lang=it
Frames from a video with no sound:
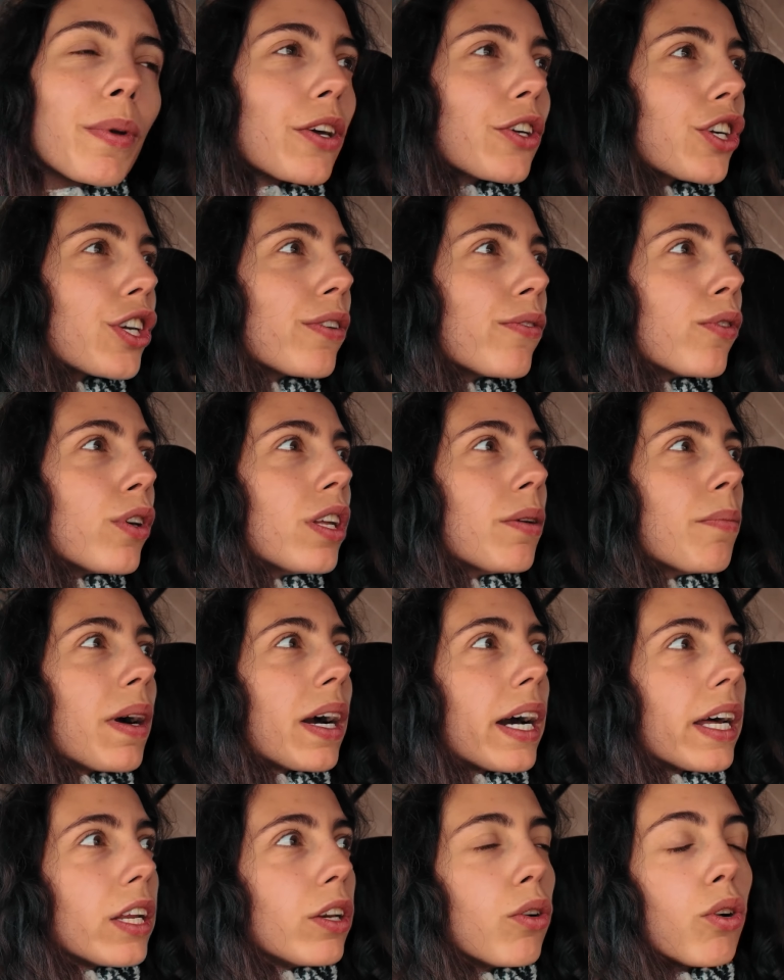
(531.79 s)
piacevole,
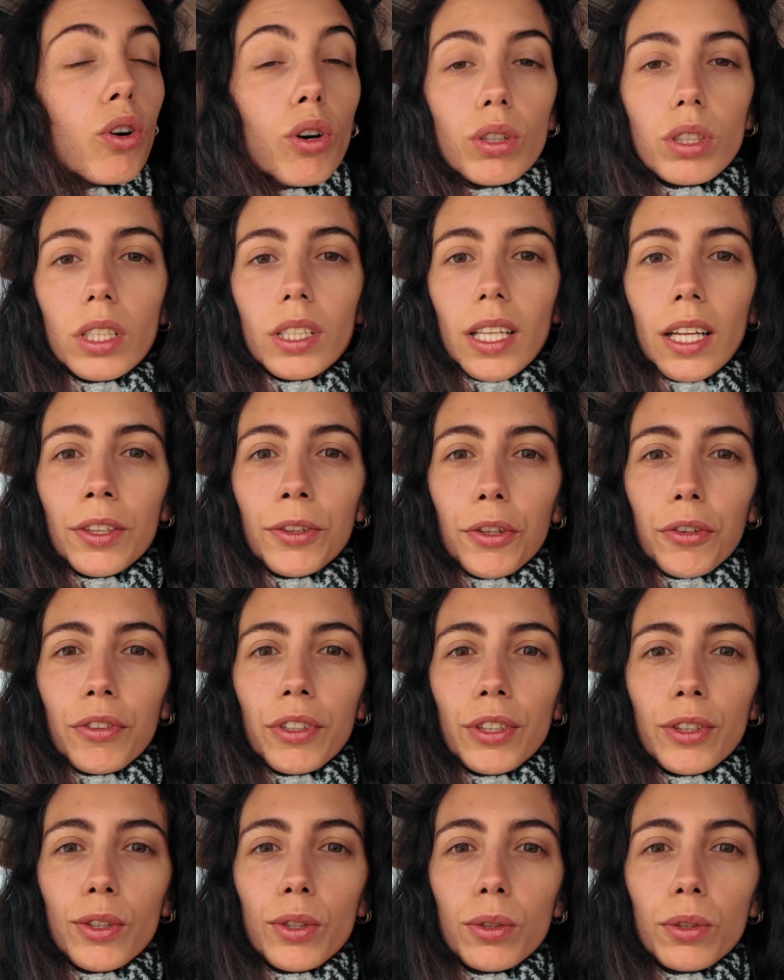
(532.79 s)
magari non così tanto
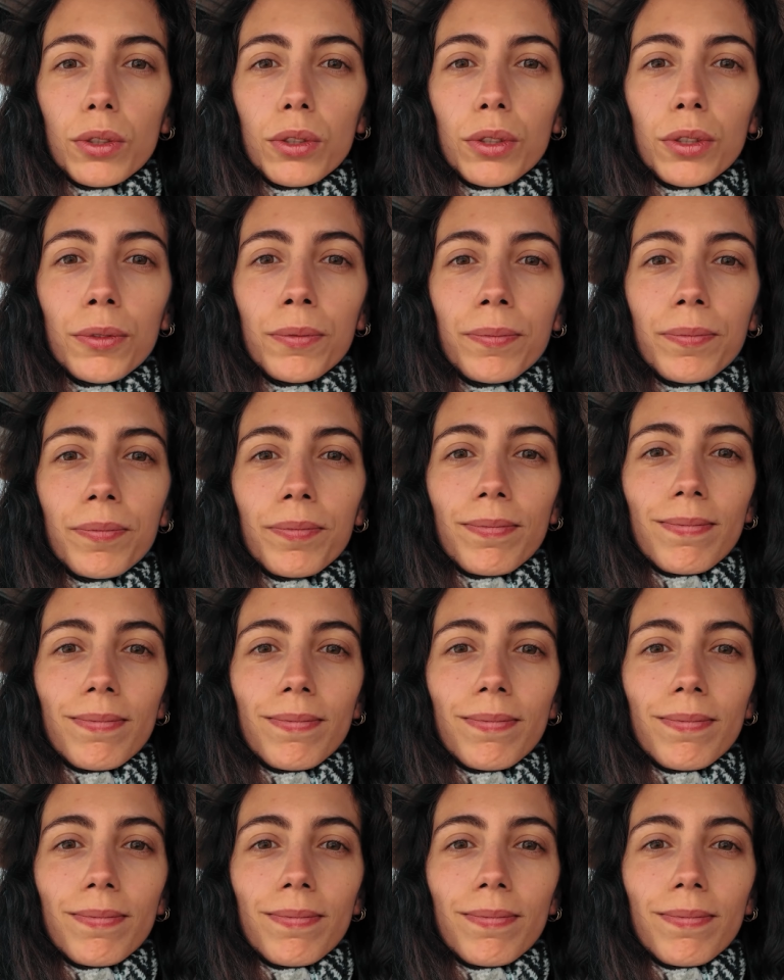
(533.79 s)
ventoso.